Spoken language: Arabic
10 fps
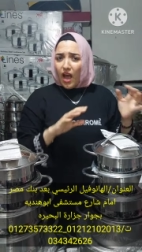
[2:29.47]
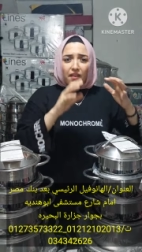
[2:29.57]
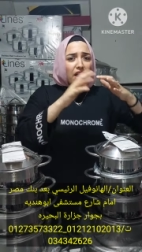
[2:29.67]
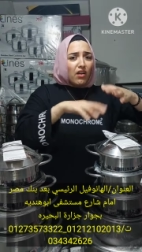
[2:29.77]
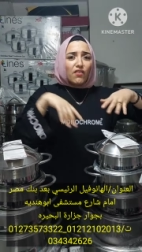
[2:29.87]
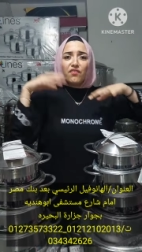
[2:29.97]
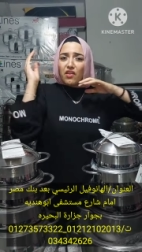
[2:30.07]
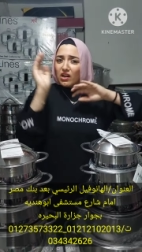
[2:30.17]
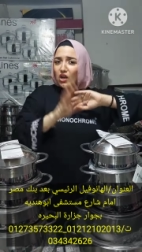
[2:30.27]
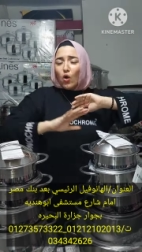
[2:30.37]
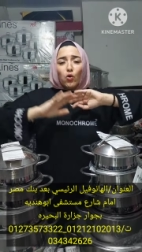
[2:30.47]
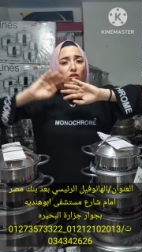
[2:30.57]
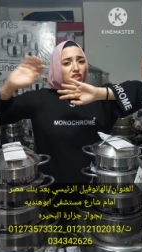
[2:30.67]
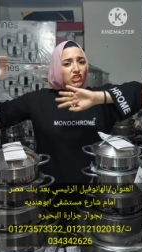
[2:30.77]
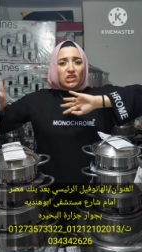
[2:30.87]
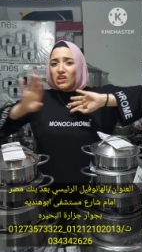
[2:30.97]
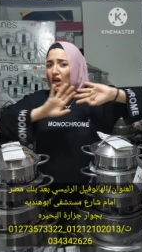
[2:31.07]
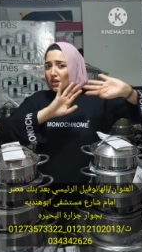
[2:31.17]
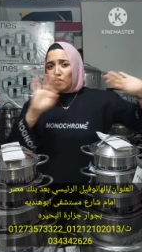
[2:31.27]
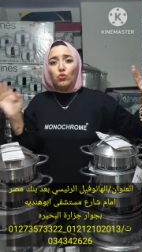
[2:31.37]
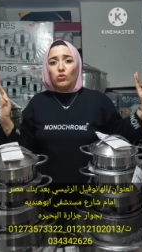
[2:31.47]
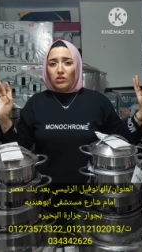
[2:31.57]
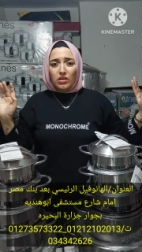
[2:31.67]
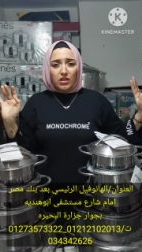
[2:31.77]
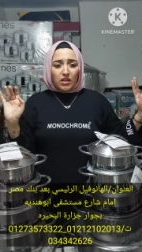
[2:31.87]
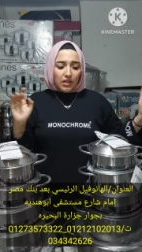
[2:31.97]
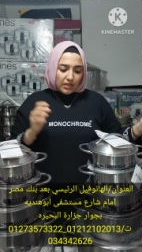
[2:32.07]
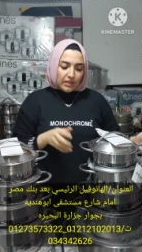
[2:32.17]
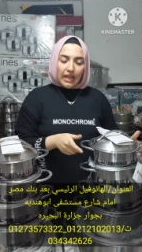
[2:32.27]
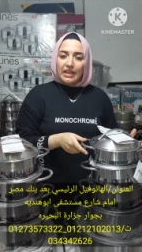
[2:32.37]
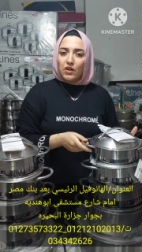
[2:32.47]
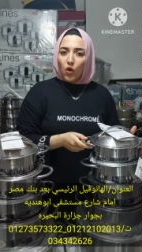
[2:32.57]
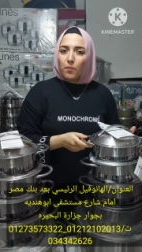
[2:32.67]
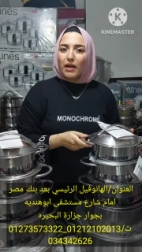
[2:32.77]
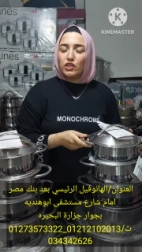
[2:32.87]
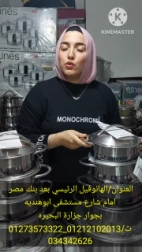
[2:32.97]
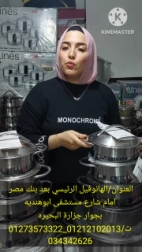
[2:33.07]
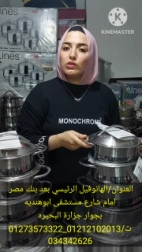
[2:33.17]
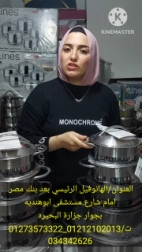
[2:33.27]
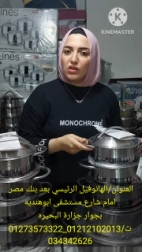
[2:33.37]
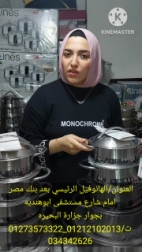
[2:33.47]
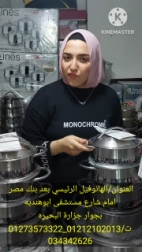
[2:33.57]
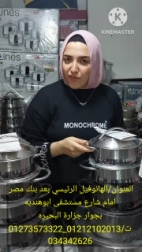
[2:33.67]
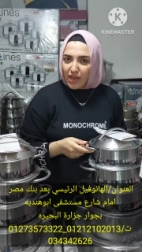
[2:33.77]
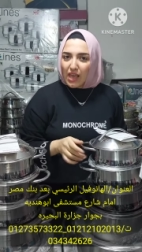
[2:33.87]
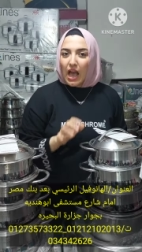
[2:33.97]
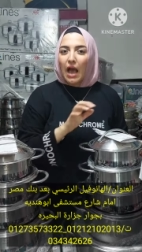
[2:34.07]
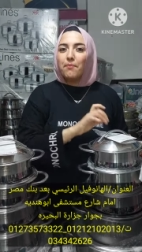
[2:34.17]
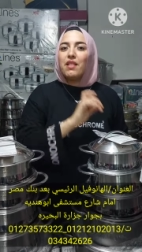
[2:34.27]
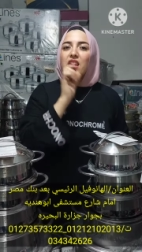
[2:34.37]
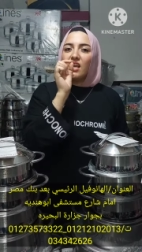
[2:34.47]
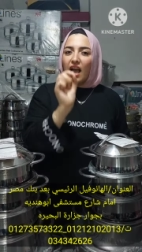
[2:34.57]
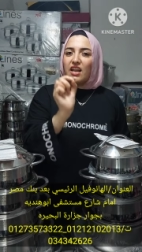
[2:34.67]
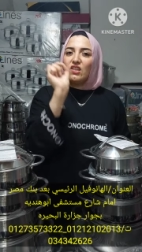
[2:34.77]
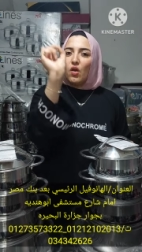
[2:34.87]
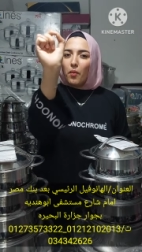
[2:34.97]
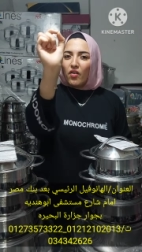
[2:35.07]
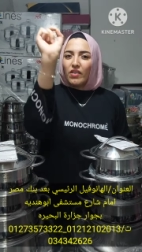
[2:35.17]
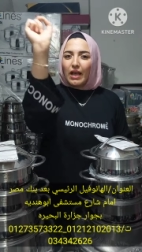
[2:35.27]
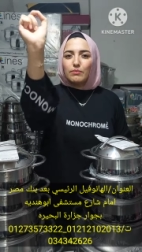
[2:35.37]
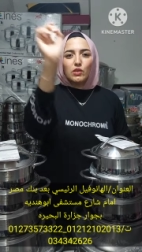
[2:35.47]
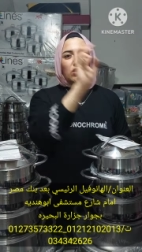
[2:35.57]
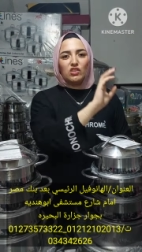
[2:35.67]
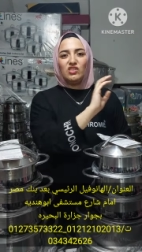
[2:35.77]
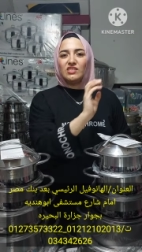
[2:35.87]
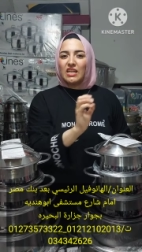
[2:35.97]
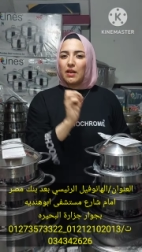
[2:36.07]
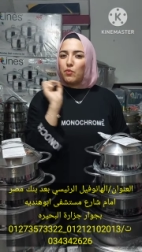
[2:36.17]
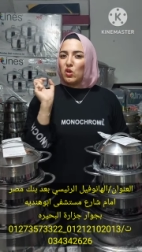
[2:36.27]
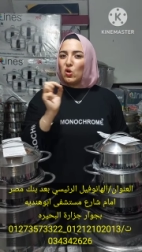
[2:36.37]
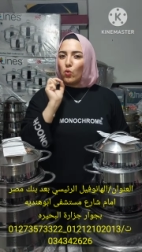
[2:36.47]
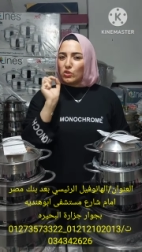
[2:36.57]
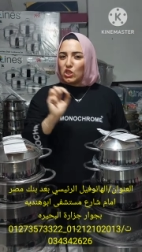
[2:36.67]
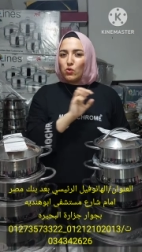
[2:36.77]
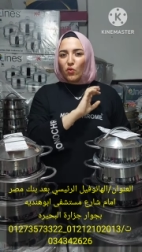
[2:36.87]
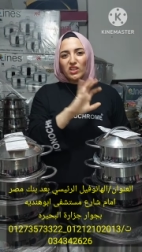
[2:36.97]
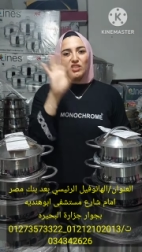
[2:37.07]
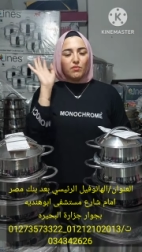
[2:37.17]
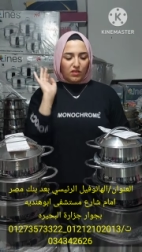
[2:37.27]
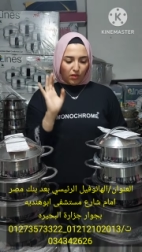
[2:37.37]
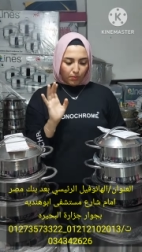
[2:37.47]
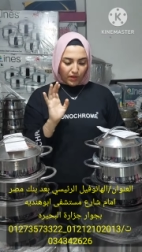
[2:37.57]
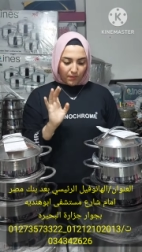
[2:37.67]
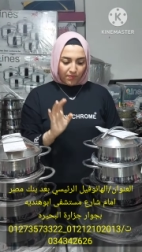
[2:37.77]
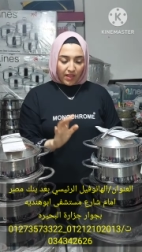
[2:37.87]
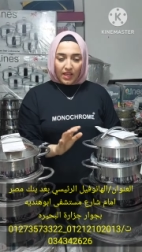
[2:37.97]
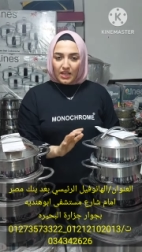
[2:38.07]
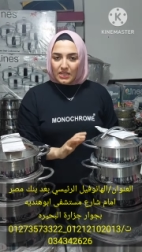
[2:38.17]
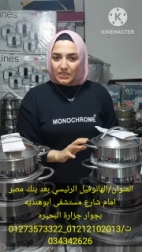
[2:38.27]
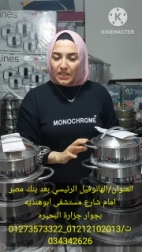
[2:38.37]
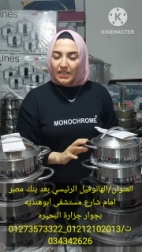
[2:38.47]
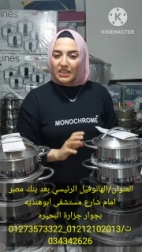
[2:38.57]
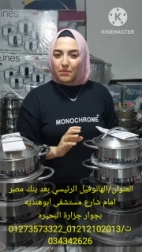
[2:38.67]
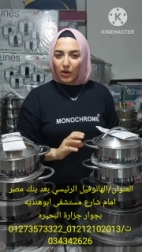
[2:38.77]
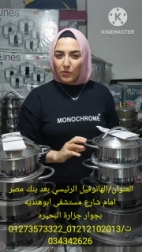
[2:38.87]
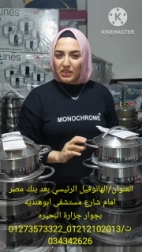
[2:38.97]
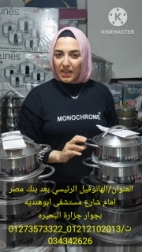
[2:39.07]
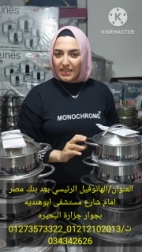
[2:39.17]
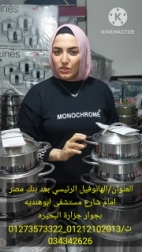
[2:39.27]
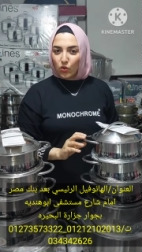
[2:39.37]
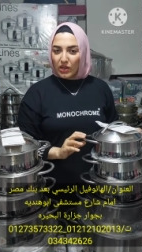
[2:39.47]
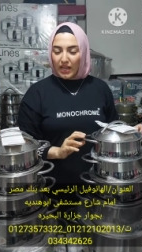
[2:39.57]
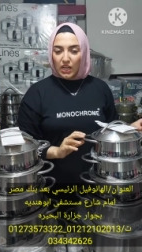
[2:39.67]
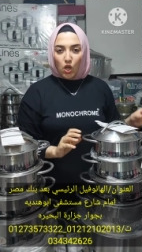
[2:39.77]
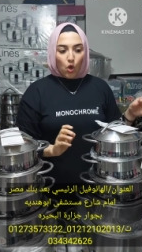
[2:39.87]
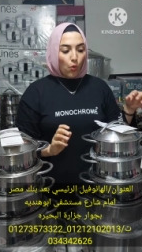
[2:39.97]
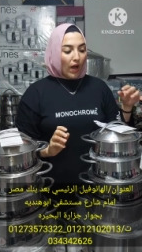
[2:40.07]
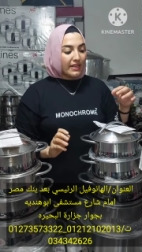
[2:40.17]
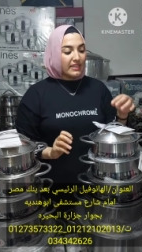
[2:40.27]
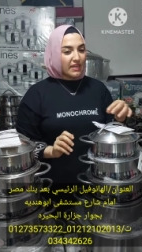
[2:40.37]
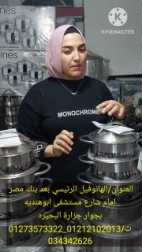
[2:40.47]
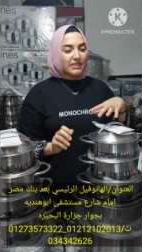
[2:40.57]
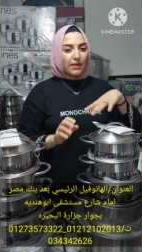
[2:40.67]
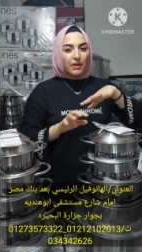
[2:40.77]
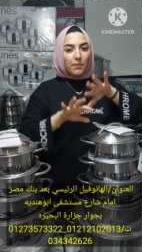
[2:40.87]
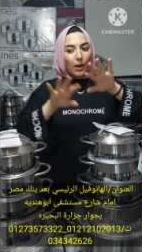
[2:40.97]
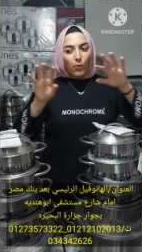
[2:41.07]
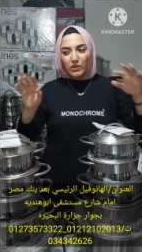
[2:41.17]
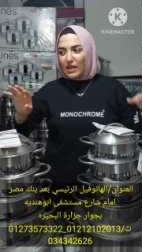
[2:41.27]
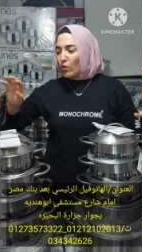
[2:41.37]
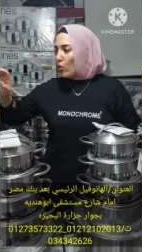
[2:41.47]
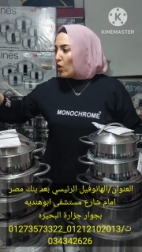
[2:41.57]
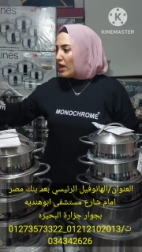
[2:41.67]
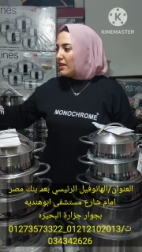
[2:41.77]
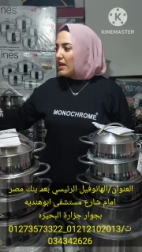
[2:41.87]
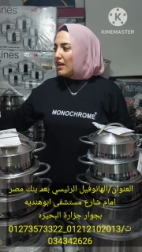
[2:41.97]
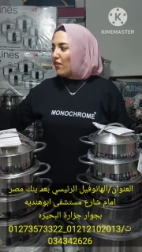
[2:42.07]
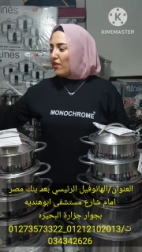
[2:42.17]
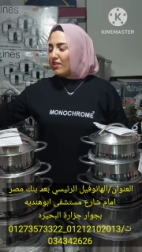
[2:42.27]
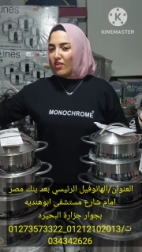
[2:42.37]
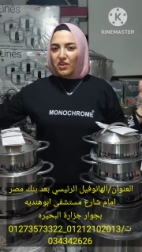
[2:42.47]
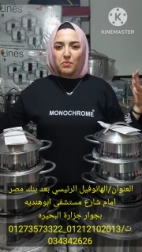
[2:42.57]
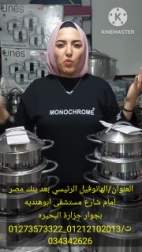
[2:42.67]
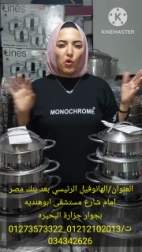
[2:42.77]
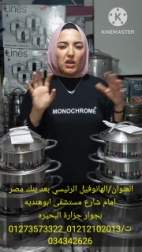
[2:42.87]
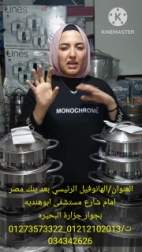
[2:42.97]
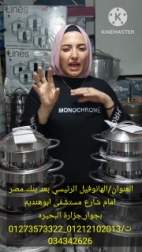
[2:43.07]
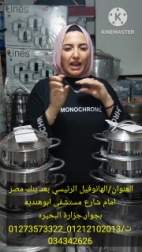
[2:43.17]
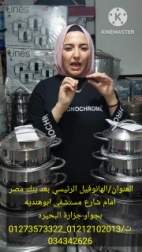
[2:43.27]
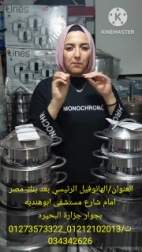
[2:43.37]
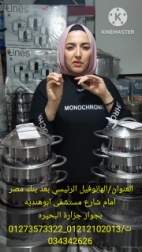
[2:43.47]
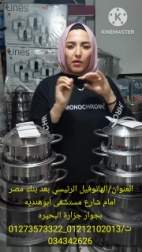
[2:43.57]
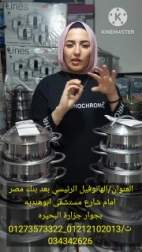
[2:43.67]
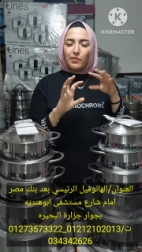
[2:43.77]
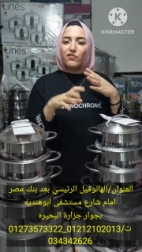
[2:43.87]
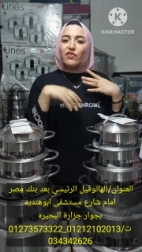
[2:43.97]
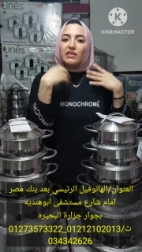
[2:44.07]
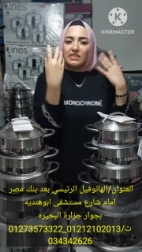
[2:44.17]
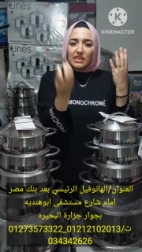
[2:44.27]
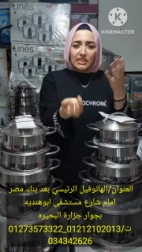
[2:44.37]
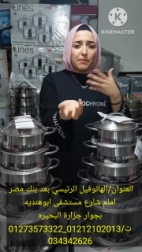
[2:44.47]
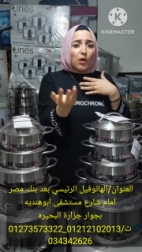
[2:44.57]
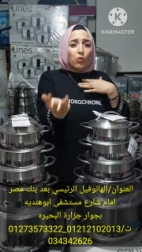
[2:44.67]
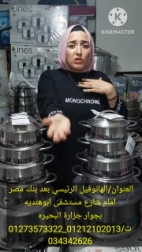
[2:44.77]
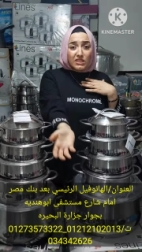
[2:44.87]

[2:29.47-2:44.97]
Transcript: هنعرف نرجعه للشركه على طول لكن هم عشان واثقين فيه عاملين لك عليه ضمان 25 سنه يعني يقولوا خديه وانت مطمنه ديت المعلومات اللي انا عايزه اقولها لك وعايزه كمان زي ما انا معوداكم ان انا في الجرانيت بقول لك على حبه معلومات في الاستخدام او